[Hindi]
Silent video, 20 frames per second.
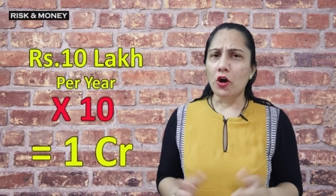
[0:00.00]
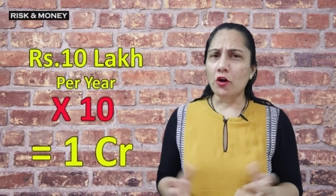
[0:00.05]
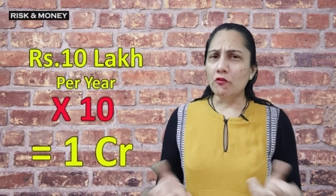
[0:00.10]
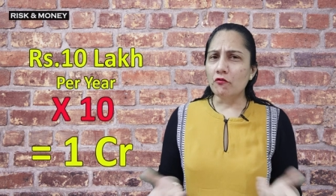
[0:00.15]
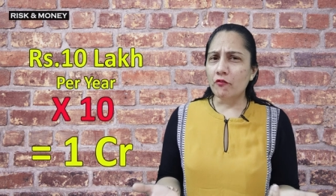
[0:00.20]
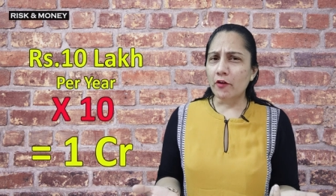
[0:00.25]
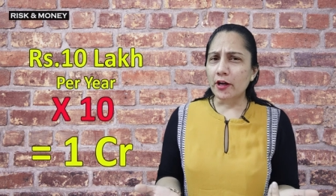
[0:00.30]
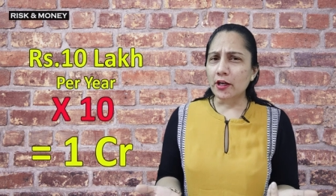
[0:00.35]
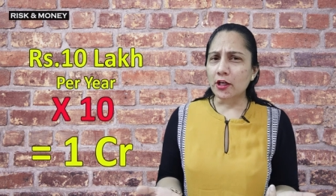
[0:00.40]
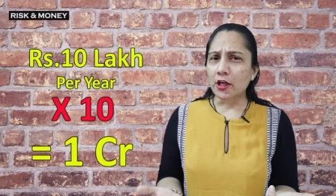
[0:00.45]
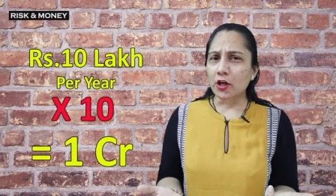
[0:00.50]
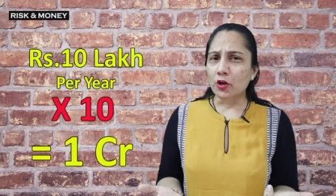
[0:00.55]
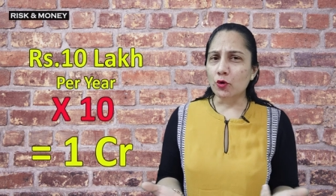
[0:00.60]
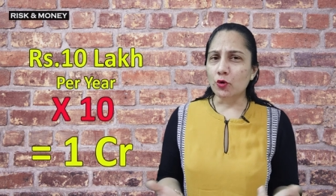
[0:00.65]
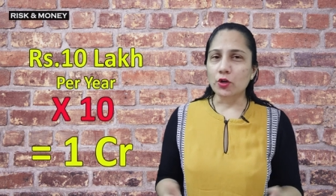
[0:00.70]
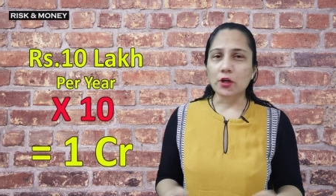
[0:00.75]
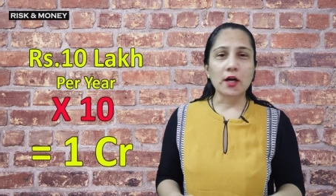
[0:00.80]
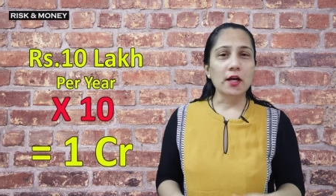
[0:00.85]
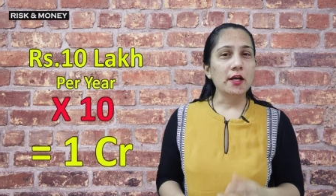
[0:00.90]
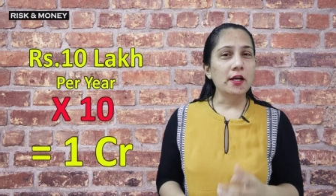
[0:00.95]
और वन
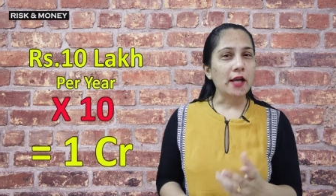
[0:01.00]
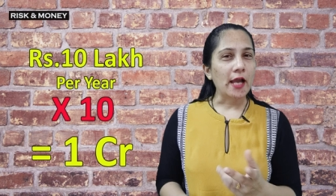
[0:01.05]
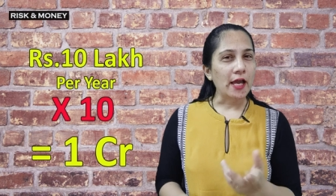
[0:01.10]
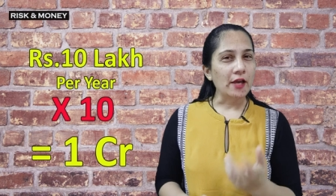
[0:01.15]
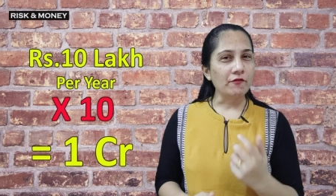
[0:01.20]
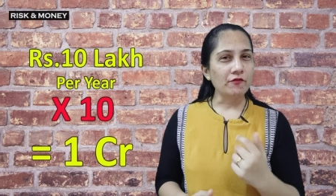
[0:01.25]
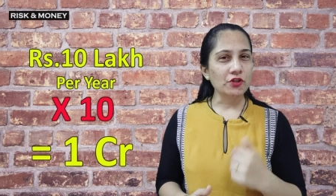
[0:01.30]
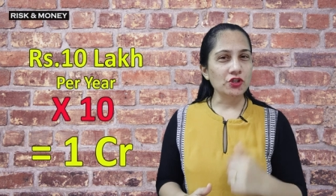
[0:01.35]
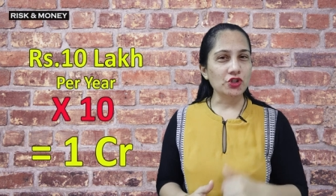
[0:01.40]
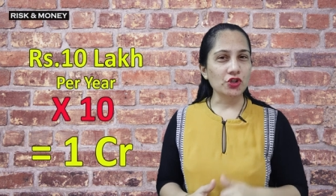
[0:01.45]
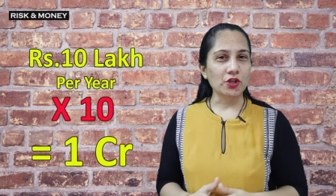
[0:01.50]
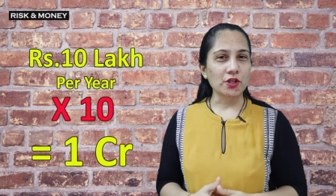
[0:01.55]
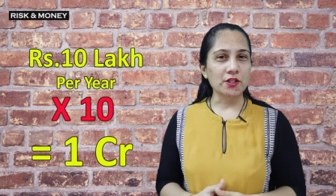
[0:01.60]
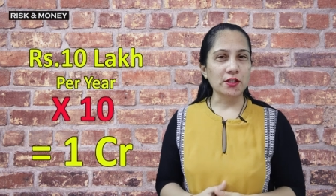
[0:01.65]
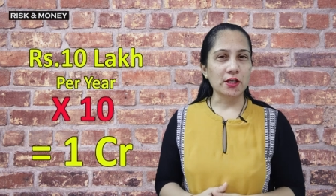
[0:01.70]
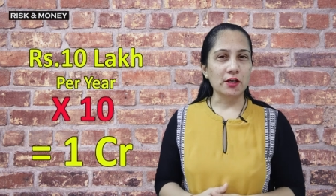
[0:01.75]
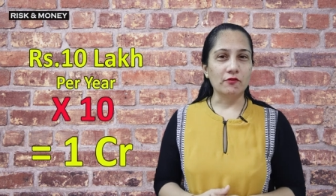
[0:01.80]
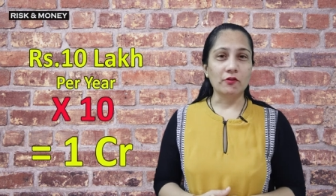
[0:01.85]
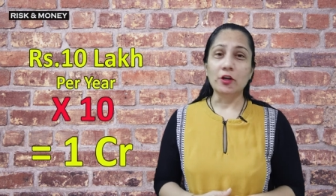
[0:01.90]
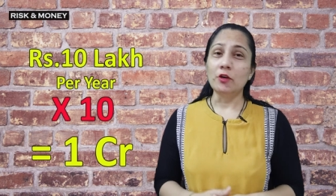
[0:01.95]
करोड़ का लाइफ इंश्योरेंस
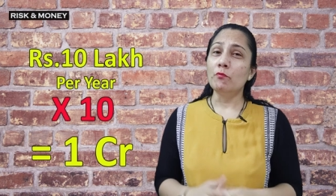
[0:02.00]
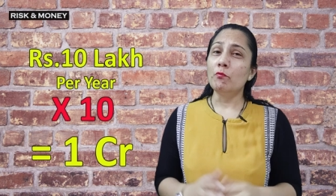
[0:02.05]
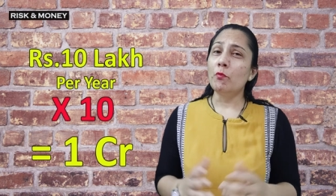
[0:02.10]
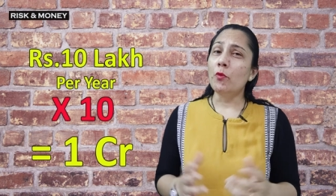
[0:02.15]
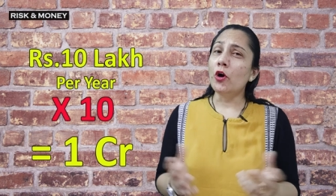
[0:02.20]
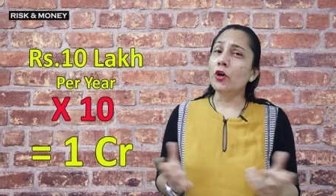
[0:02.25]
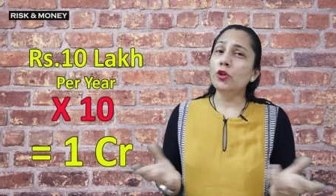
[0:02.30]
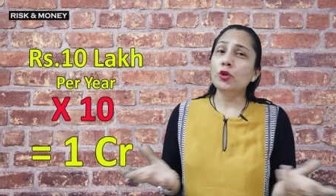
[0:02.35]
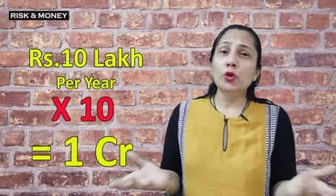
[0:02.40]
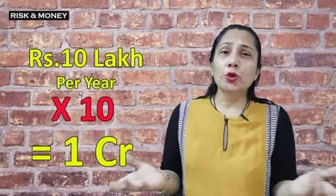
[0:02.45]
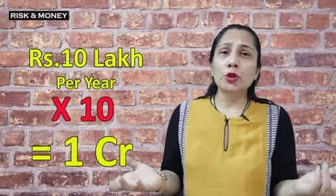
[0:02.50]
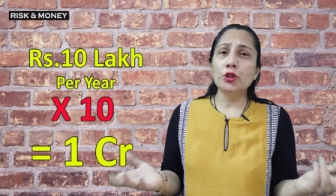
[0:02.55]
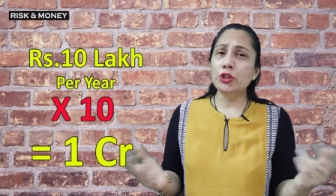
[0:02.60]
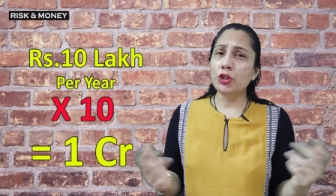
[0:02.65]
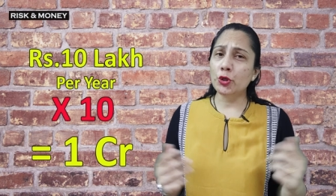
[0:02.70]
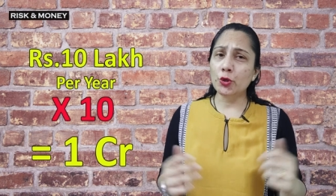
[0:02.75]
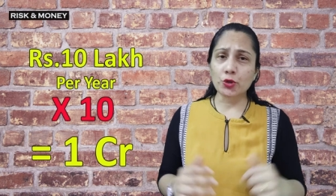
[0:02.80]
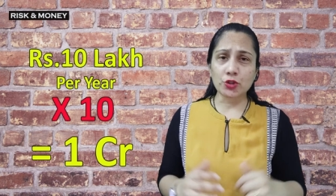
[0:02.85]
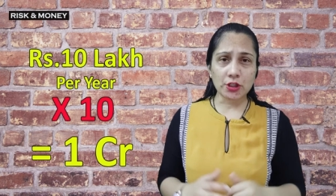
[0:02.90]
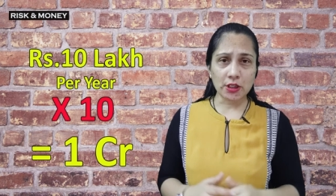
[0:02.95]
कवर बहुत
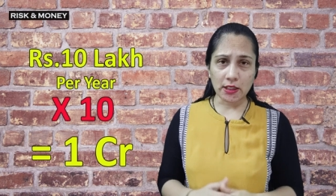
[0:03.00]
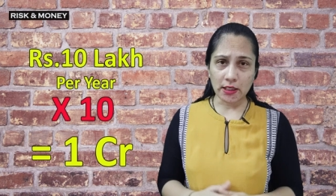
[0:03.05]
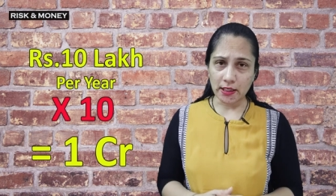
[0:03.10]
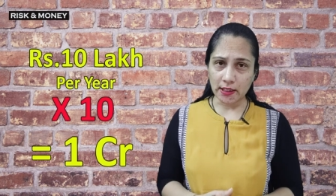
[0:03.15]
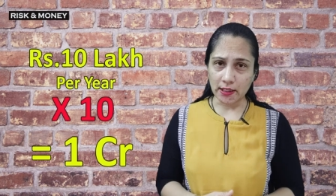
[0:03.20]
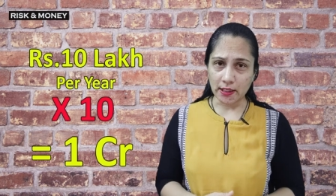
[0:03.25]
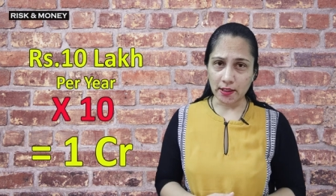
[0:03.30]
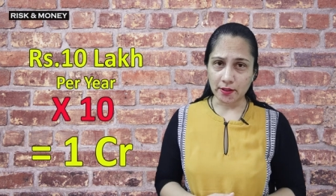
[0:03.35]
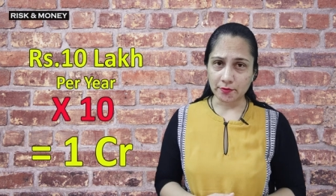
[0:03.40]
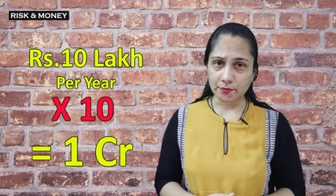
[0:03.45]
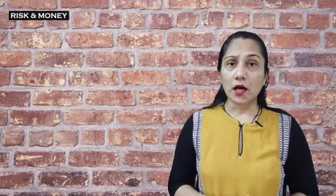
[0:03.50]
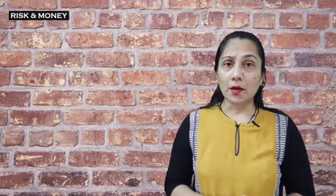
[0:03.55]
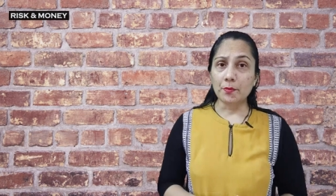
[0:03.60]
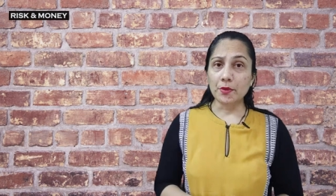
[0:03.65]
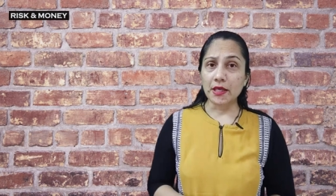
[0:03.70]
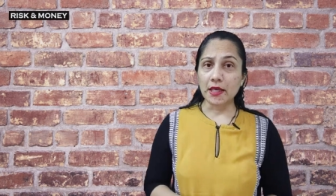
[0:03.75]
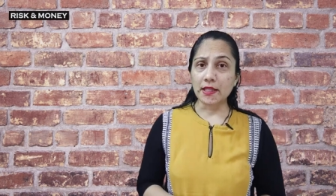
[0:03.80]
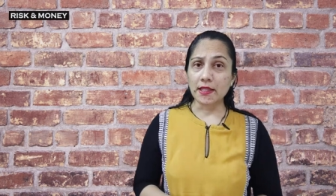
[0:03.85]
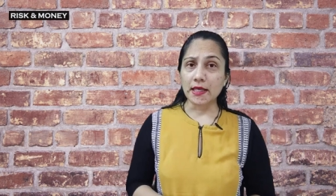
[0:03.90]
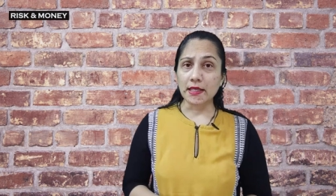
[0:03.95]
खुशी खुशी ले लिया अब
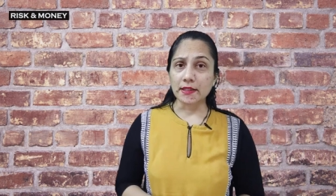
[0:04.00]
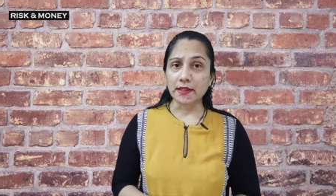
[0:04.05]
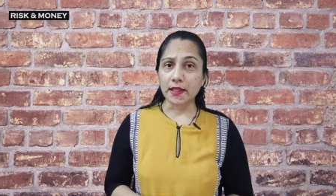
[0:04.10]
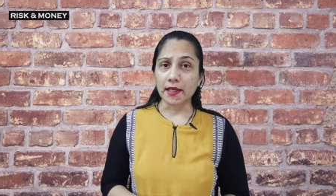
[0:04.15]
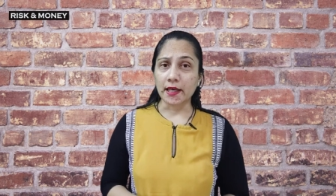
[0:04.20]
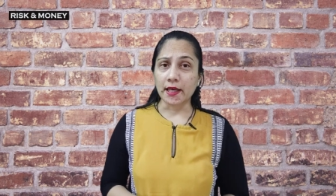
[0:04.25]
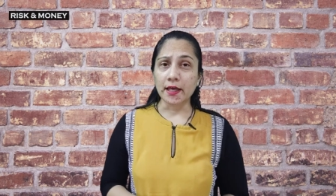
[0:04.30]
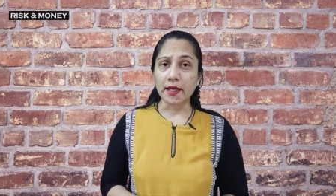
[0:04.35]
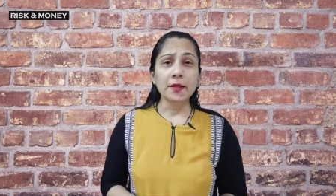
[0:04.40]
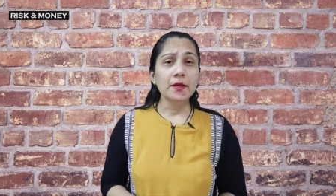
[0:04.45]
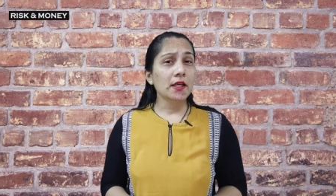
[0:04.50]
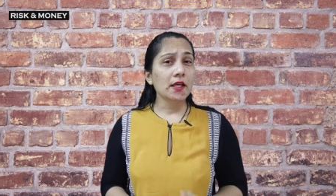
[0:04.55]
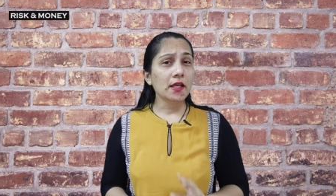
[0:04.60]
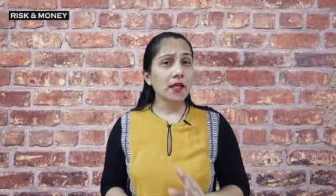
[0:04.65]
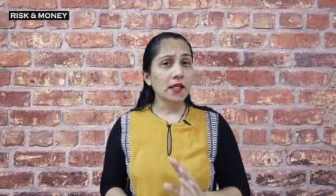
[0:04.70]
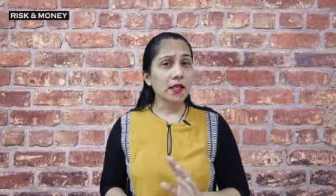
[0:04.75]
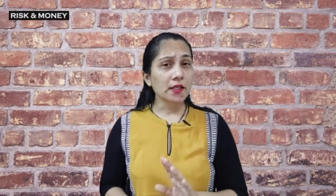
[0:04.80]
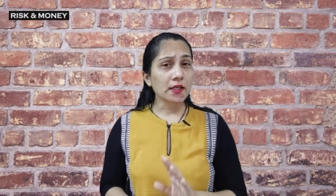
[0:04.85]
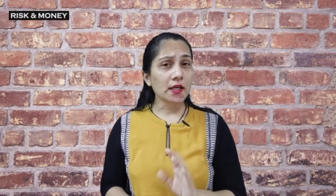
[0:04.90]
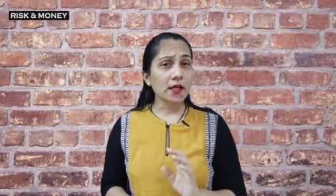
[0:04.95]
ये देखते हैं कि
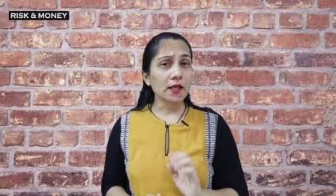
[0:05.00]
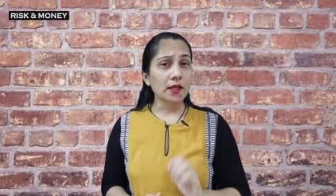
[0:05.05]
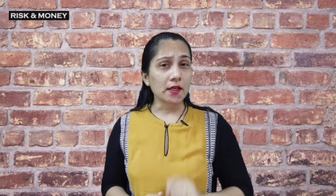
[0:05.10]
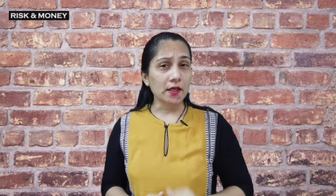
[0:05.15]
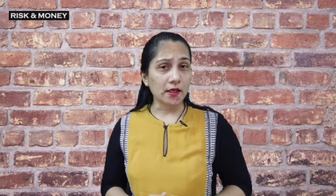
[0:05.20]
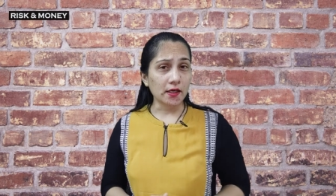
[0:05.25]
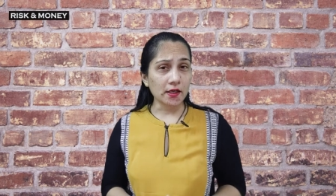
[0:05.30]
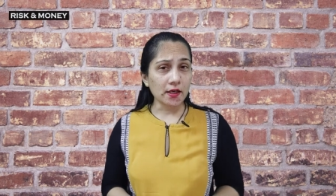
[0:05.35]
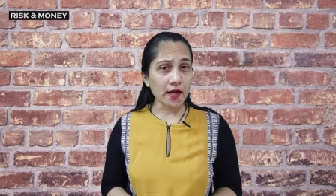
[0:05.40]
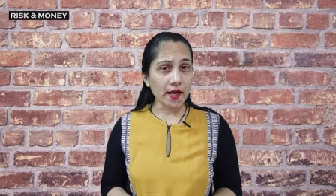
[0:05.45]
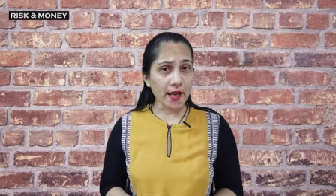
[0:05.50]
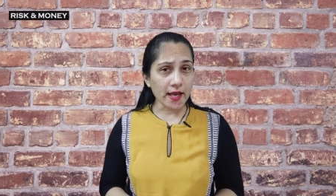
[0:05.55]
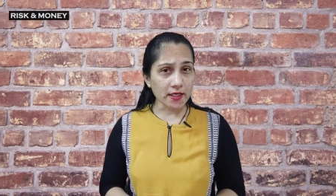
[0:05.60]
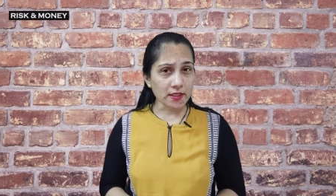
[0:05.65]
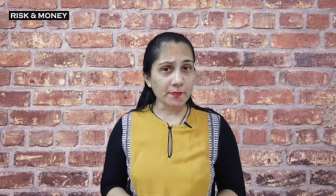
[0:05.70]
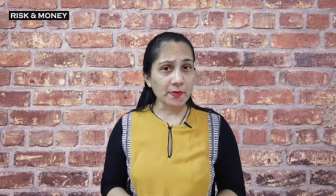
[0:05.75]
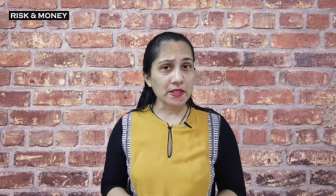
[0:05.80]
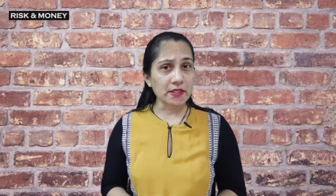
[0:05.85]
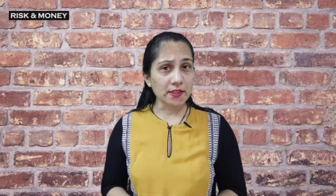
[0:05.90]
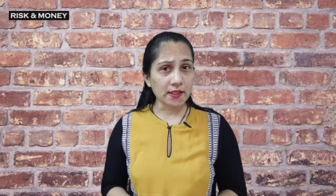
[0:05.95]
इनके घर का
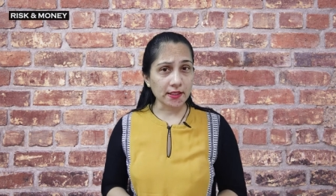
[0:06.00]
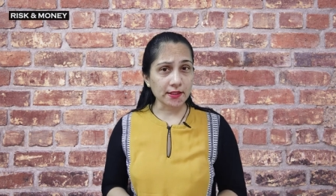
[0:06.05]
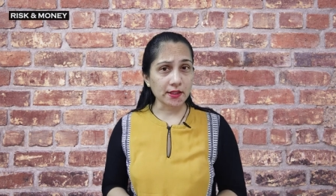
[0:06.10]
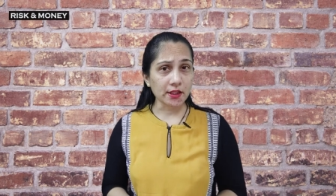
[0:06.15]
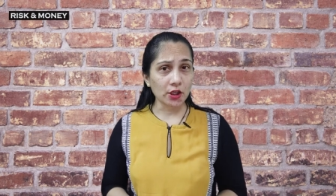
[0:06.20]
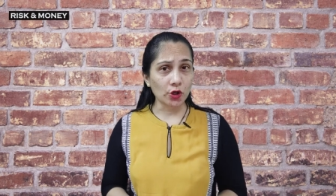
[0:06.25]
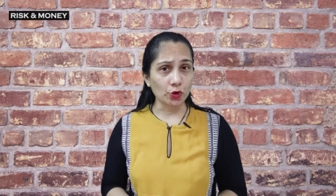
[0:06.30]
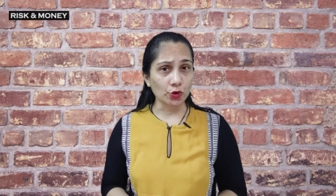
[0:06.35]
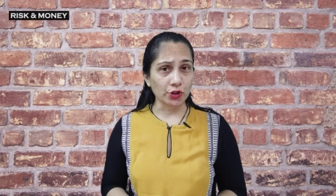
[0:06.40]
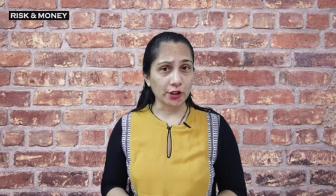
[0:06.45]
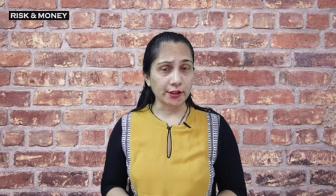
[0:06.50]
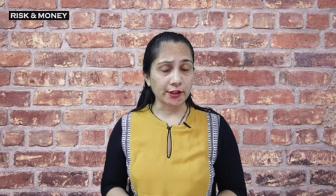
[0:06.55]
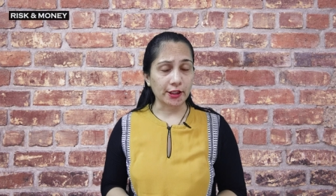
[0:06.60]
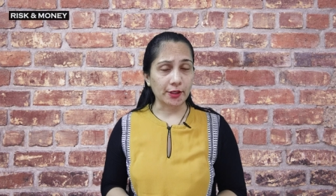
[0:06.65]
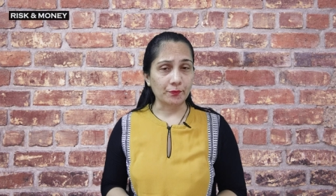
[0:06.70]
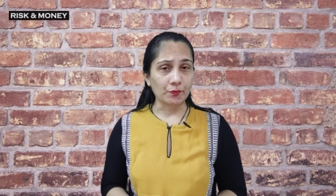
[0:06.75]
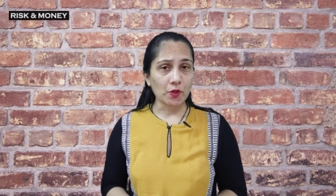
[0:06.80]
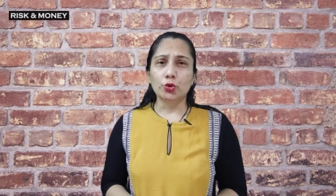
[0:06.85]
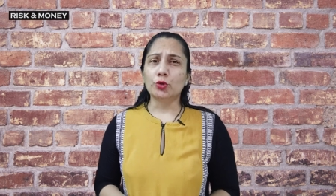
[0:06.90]
एक्सपेंस कितना होता था